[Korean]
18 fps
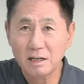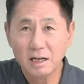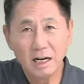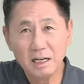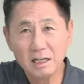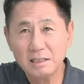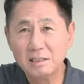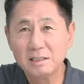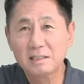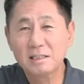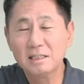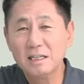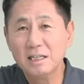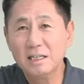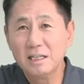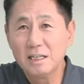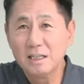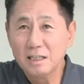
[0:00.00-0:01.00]
아 이게
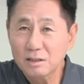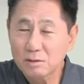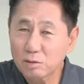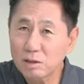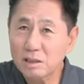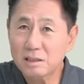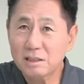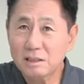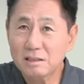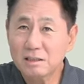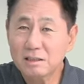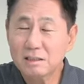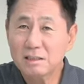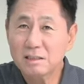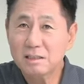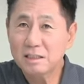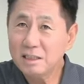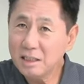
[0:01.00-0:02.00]
도대체
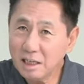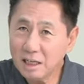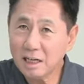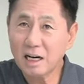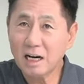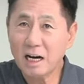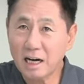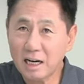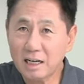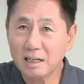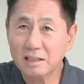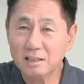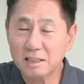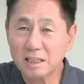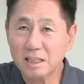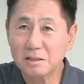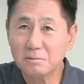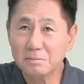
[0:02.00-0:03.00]
이해가 안 가는
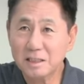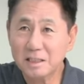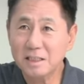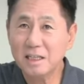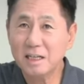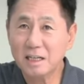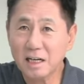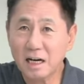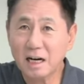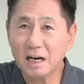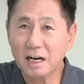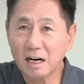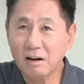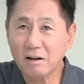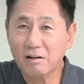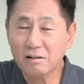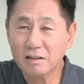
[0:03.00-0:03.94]
사람 이해가 안 가요.